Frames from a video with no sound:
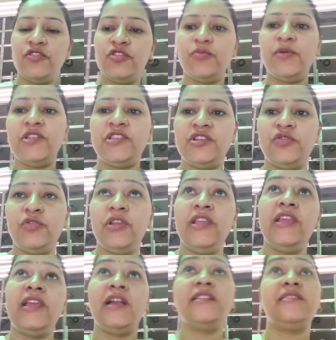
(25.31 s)
तो बच्चे
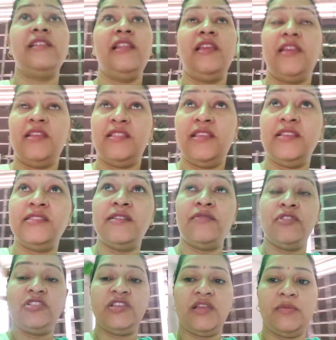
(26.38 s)
उन्हीं के यहाँ चले गए थे
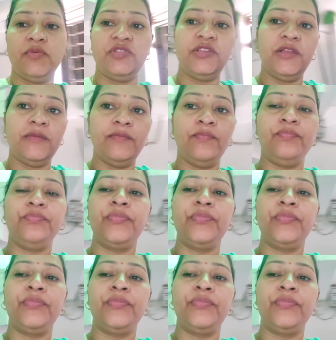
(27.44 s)
सवा छः बजे